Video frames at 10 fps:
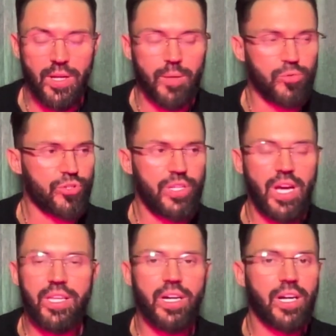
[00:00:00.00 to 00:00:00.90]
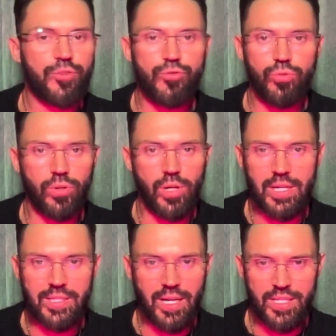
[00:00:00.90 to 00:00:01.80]
потому что я не хочу
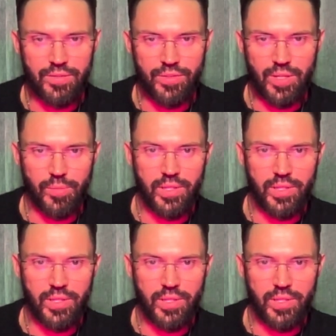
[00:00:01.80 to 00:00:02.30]
рассказывать об